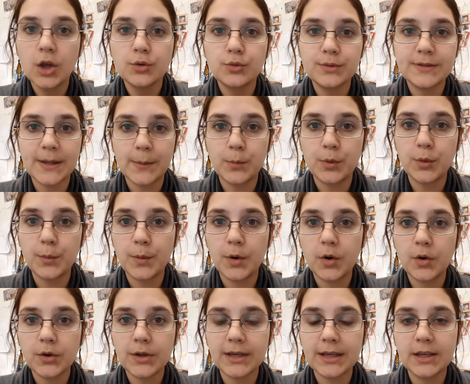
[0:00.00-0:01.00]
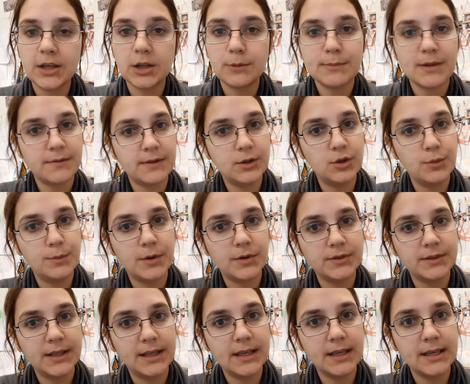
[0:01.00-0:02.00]
Tout simplement, Cricut m'avait
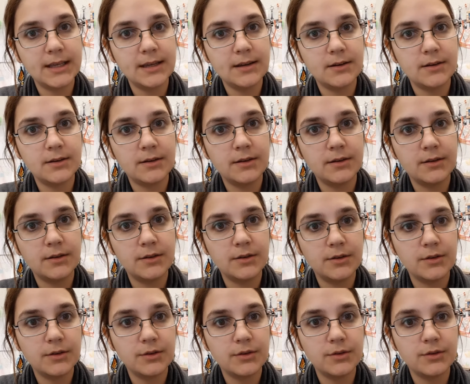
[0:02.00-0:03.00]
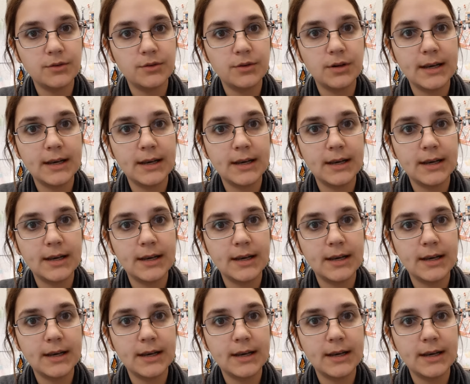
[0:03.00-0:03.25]
demandé euh,